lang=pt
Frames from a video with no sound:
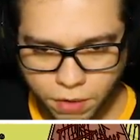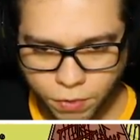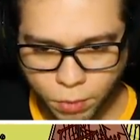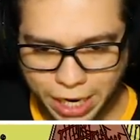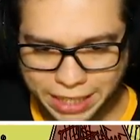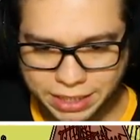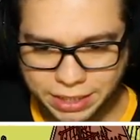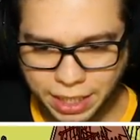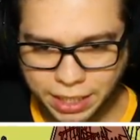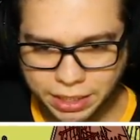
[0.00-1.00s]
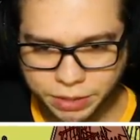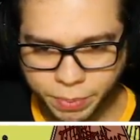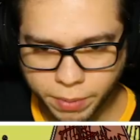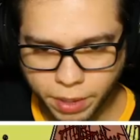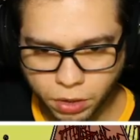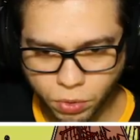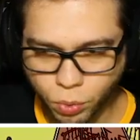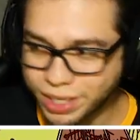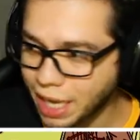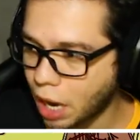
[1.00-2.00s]
Vamos olhar as tendas primeiro.
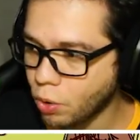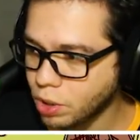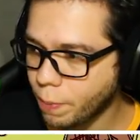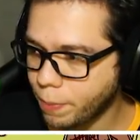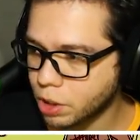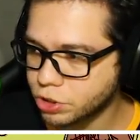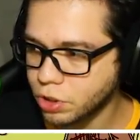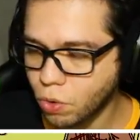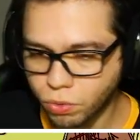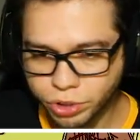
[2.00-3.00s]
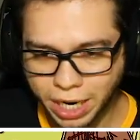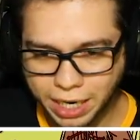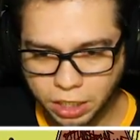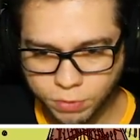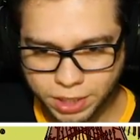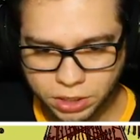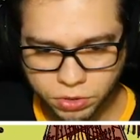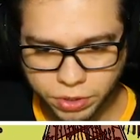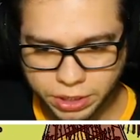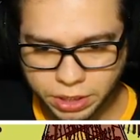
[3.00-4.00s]
O que, aonde eu posso encontrar cada uma das
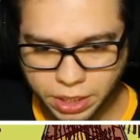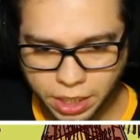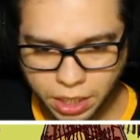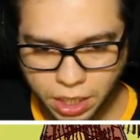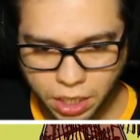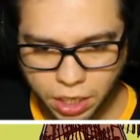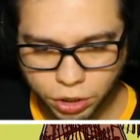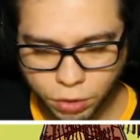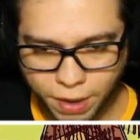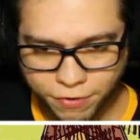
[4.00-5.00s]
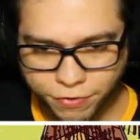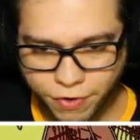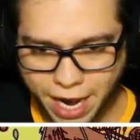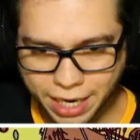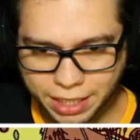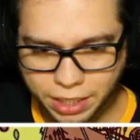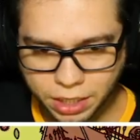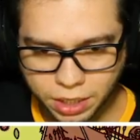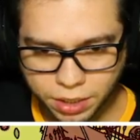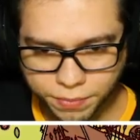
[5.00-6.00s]
coisas, né? Eu tenho uma faca
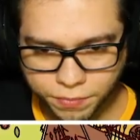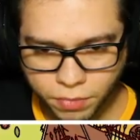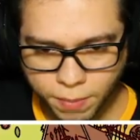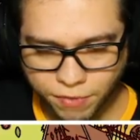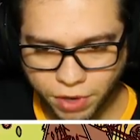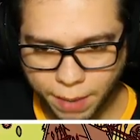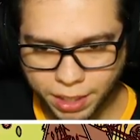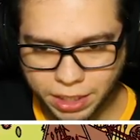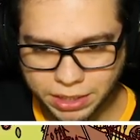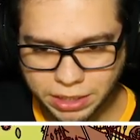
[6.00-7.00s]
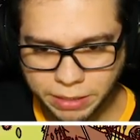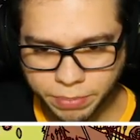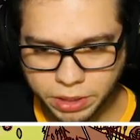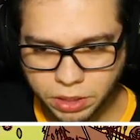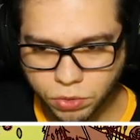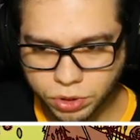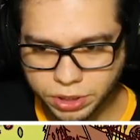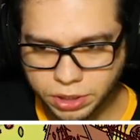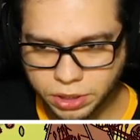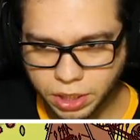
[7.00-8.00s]
aqui. Uma ferramenta simples de
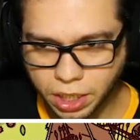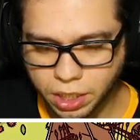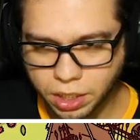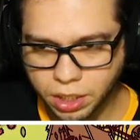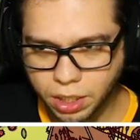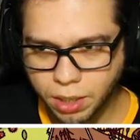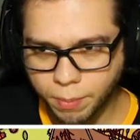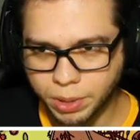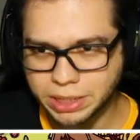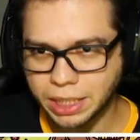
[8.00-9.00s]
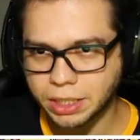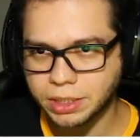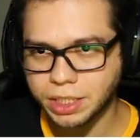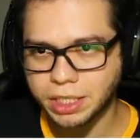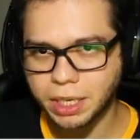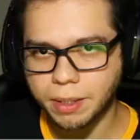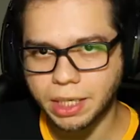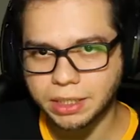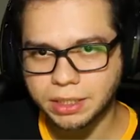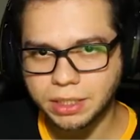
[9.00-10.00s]
cozinha. Pode ser que esteja na,
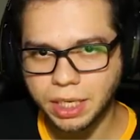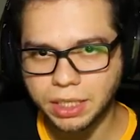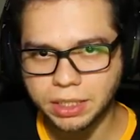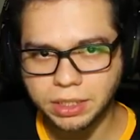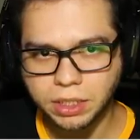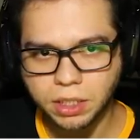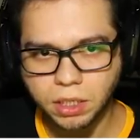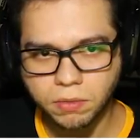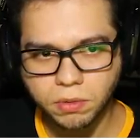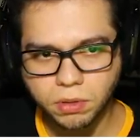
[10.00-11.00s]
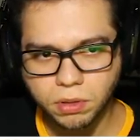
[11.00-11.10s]
nas tendas, então.